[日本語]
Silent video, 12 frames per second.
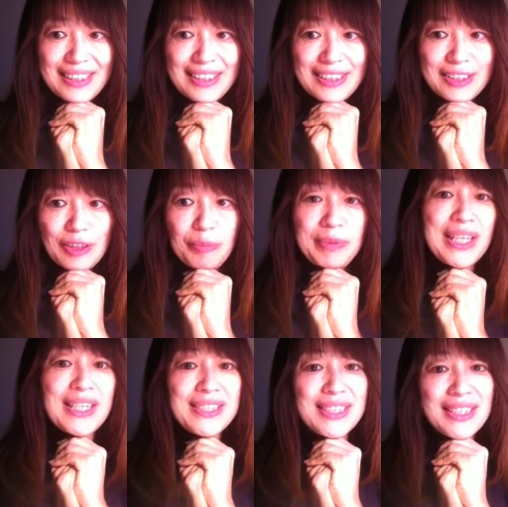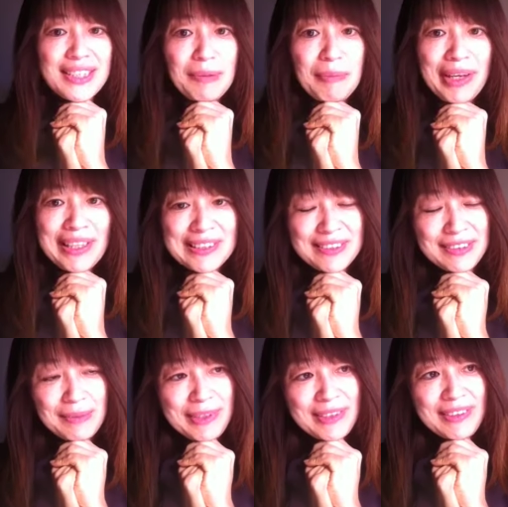えーと、ピアジェでもエリクソン
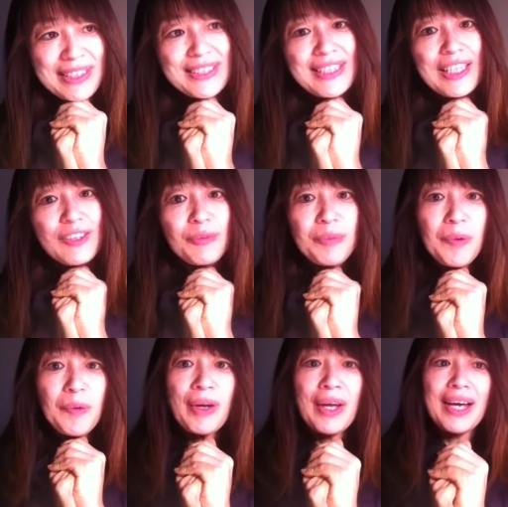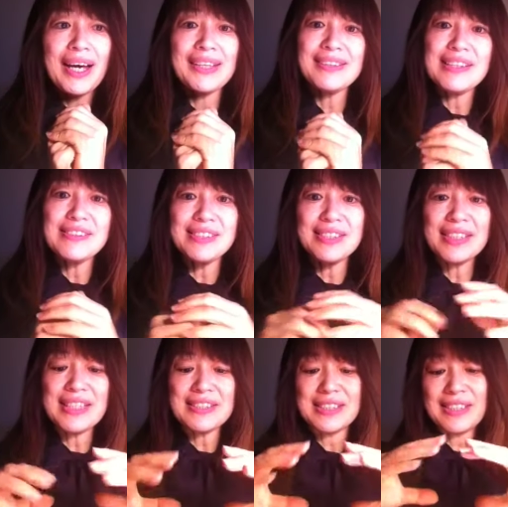でもいいのですけれども発達心理
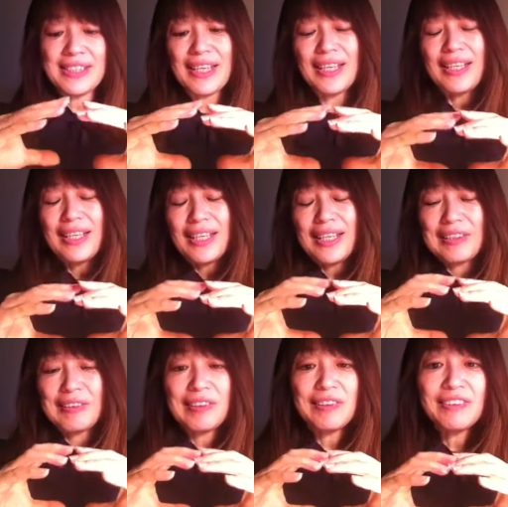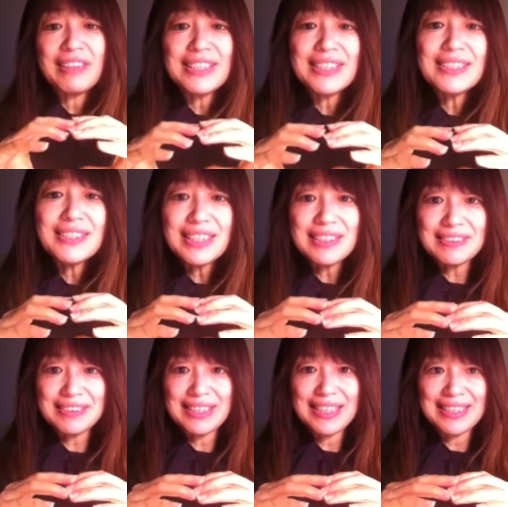学者があのいろいろな人生の
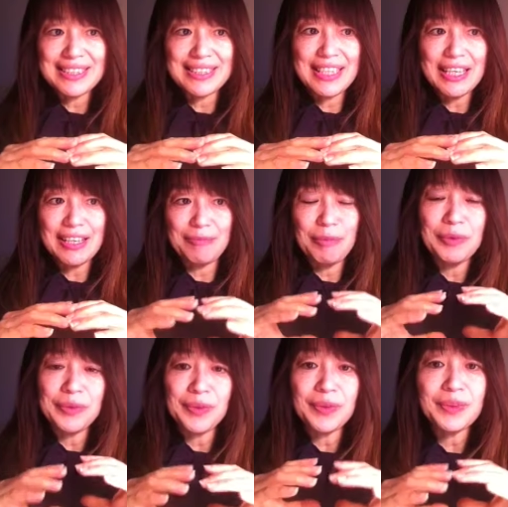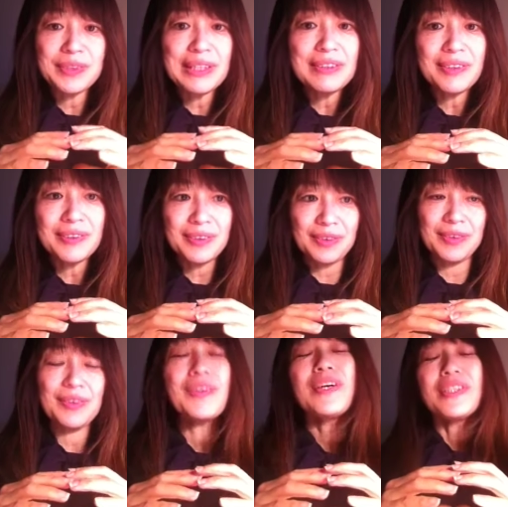ステージで目標としているこ
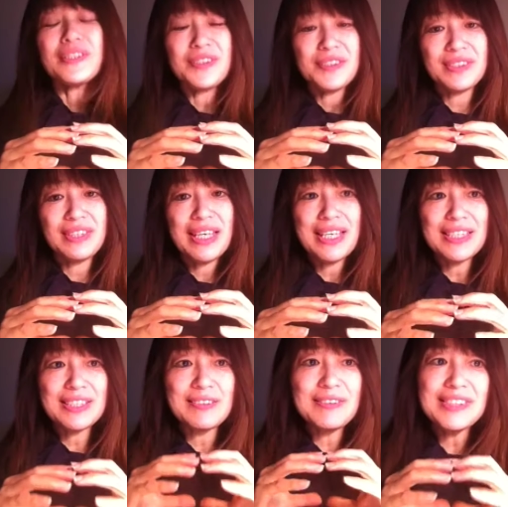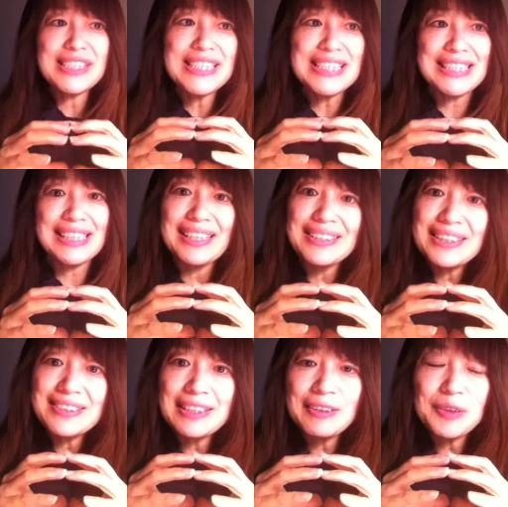とそしてその時期に大
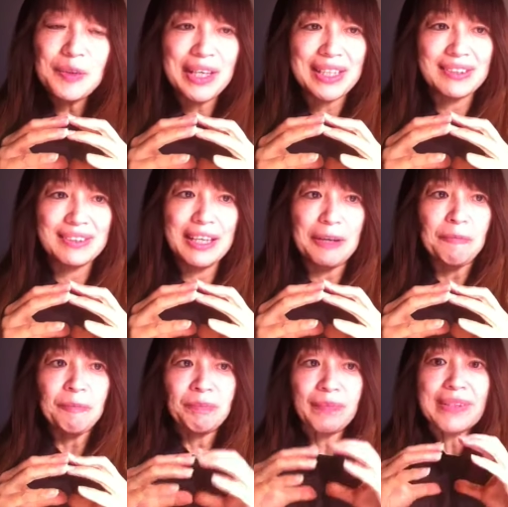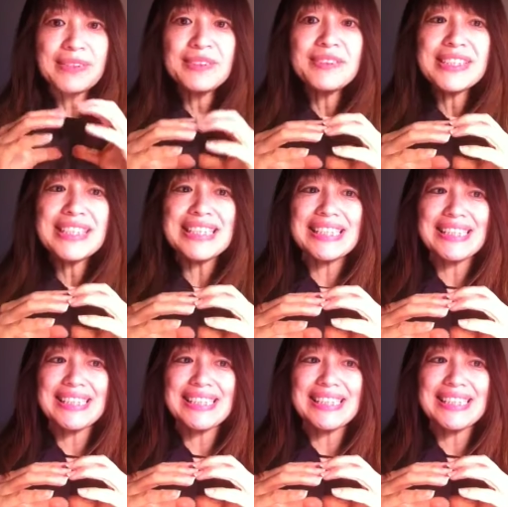切なことがあってその時期